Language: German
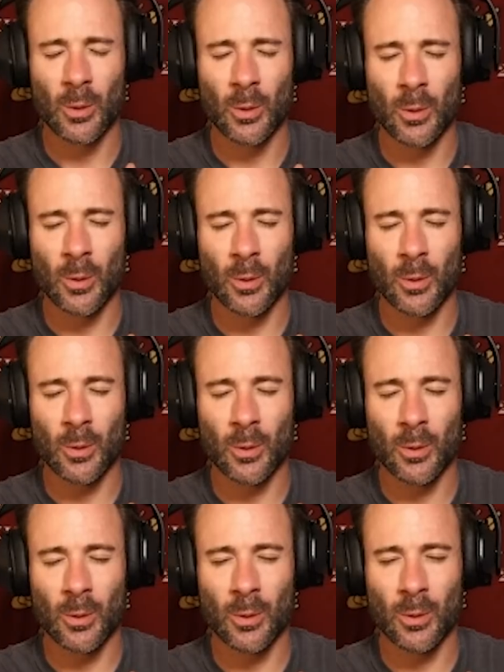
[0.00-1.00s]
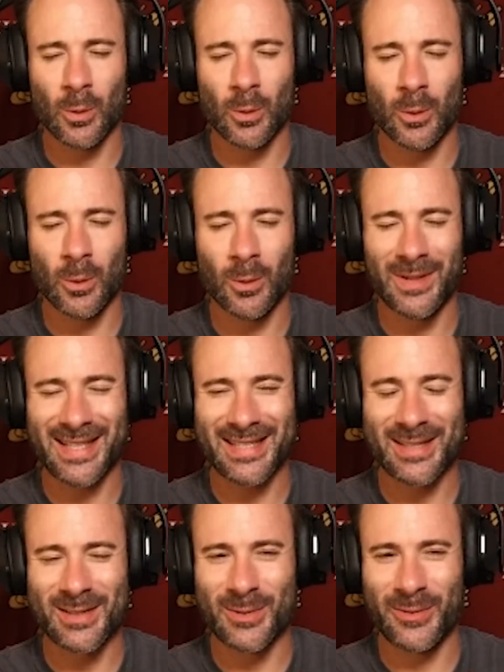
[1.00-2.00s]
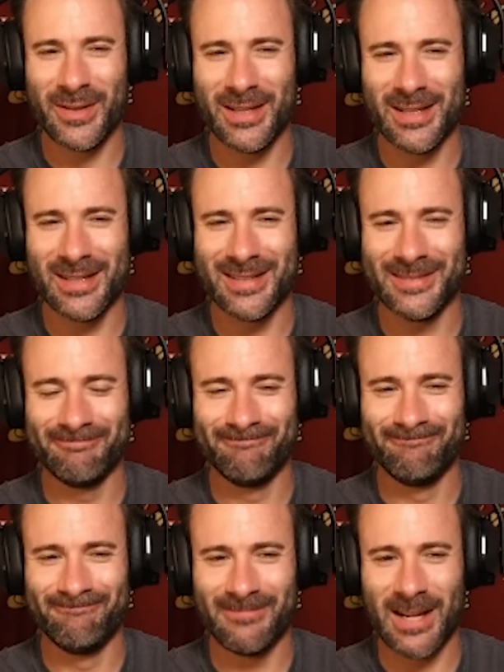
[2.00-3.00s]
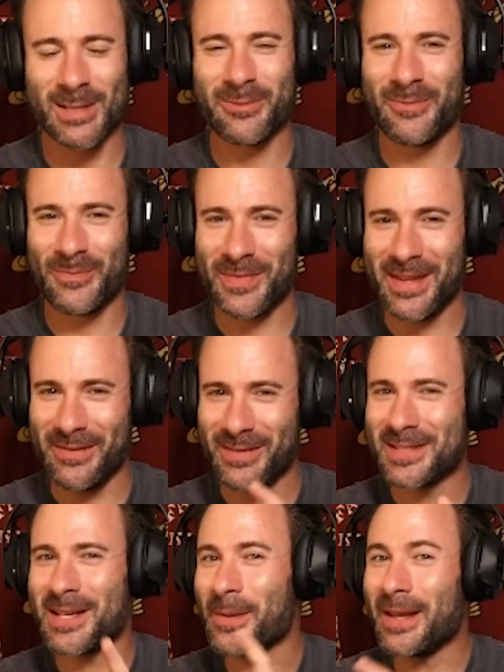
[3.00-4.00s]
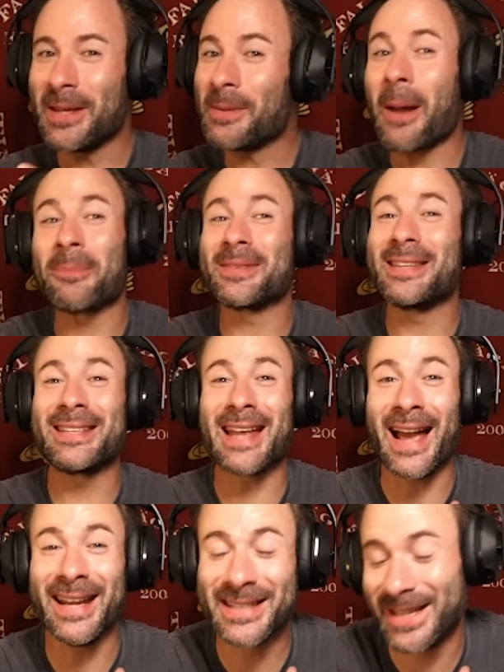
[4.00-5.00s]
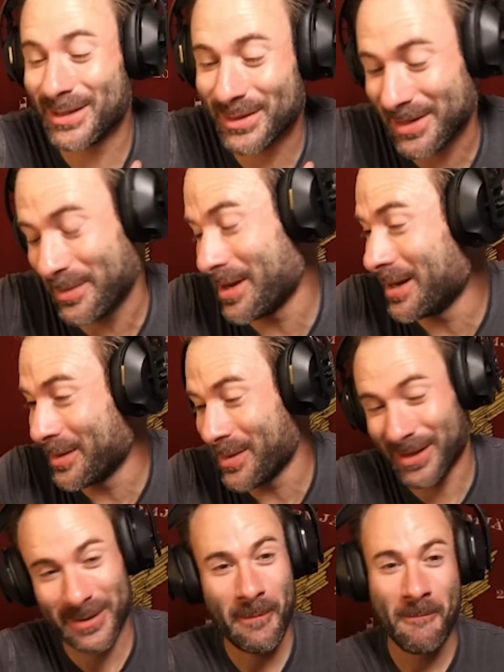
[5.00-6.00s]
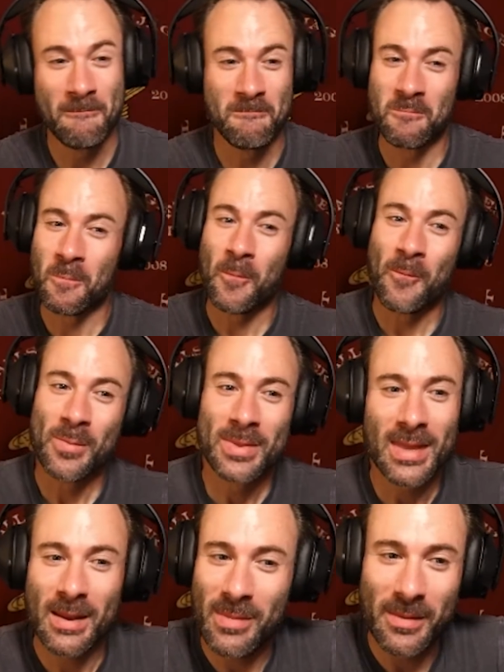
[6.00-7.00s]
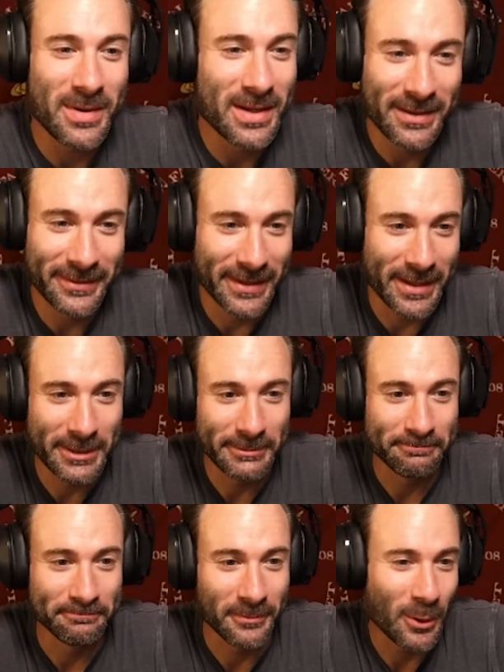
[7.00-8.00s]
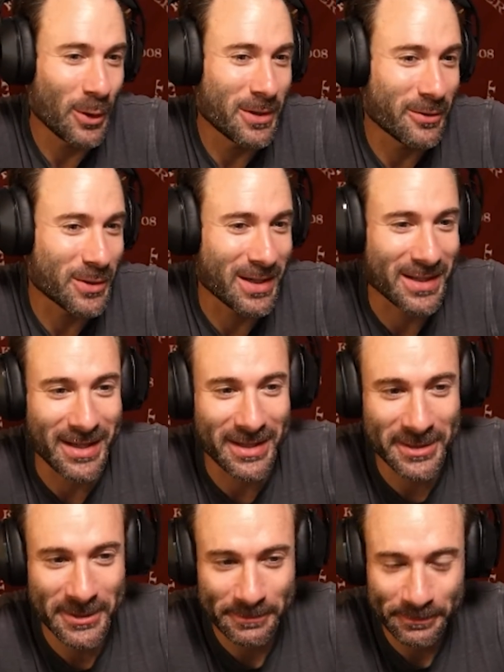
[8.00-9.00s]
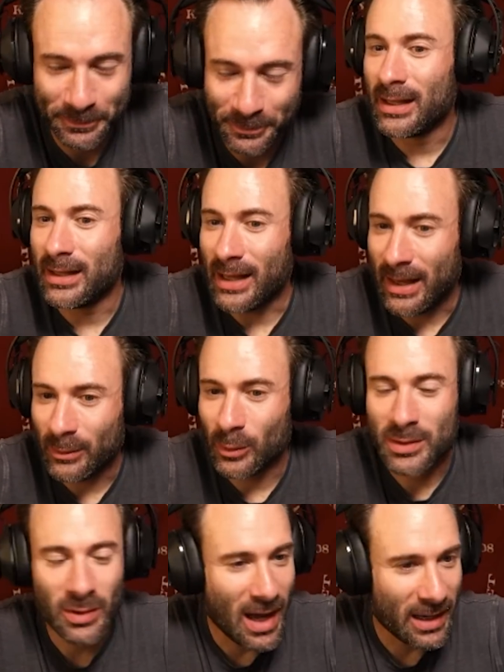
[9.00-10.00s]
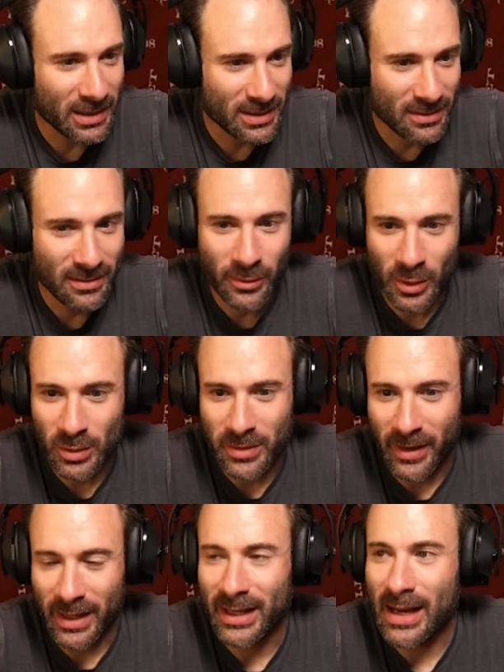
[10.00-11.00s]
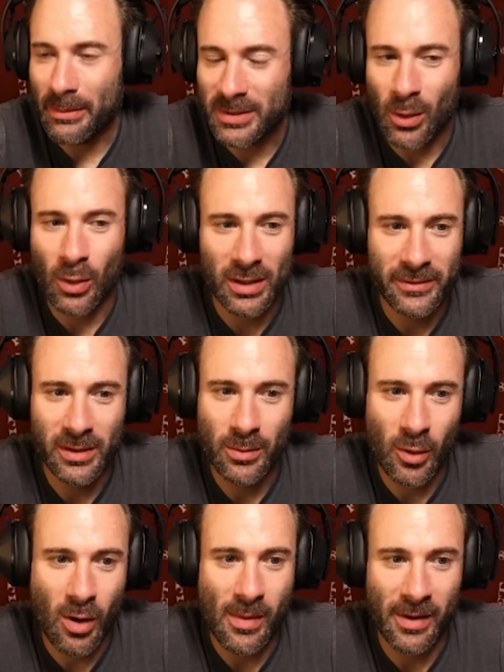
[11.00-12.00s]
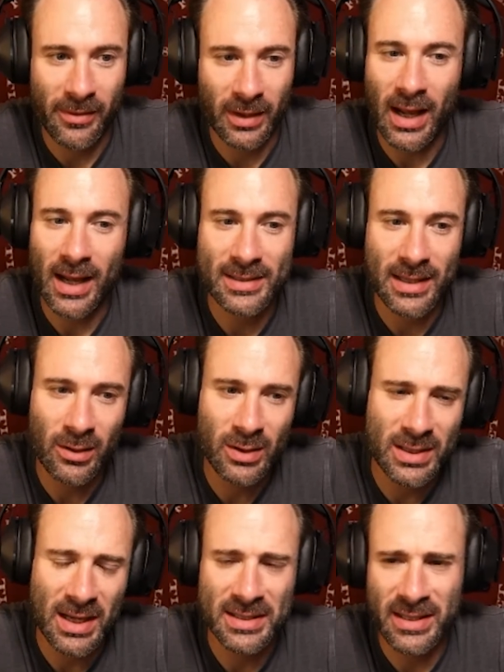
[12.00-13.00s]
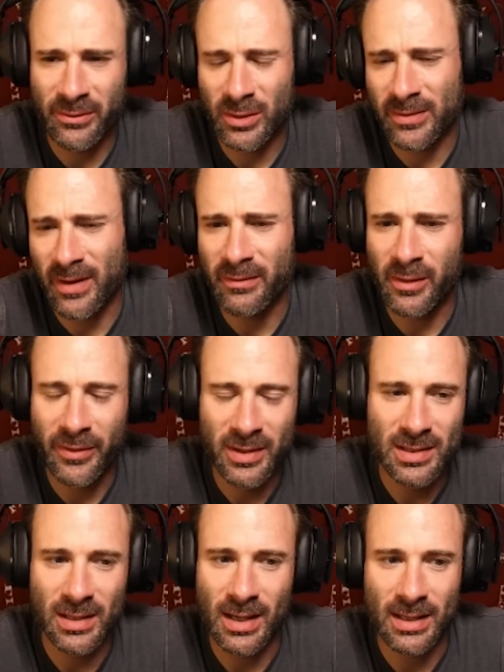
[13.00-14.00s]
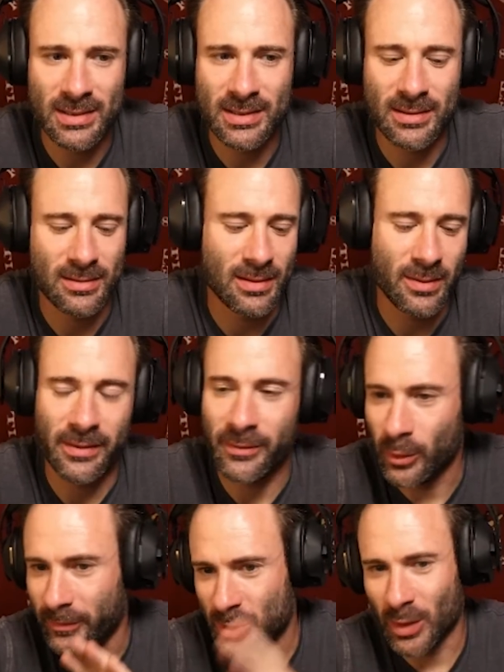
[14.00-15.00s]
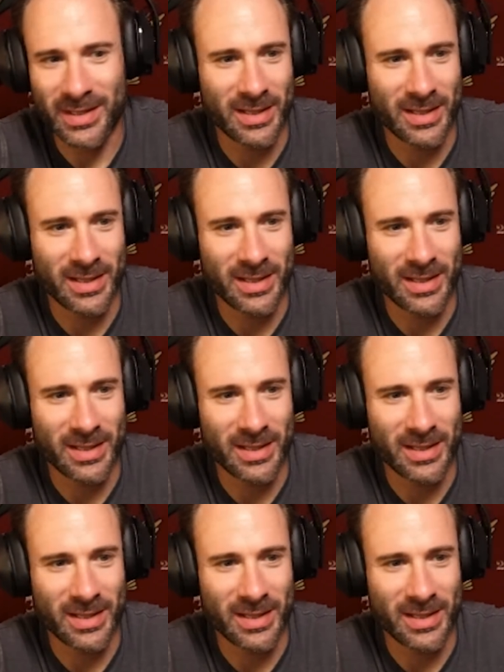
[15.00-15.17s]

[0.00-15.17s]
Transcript: uh uh, uh, uh, uh, das ist zu viel. Hm, also, ihr wisst ja, ich habe nicht einen Titel und Thumbnail gemacht. Bei mir ähm, könnte ich wahrscheinlich gar nicht. Ja, und so Nachrichten, wollte kurz darauf eingehen, habe ich auch ganz viele bekommen am Anfang. Ah, das kann nicht sein, Seven vs. wie findest du das? Aber gut, wir schauen uns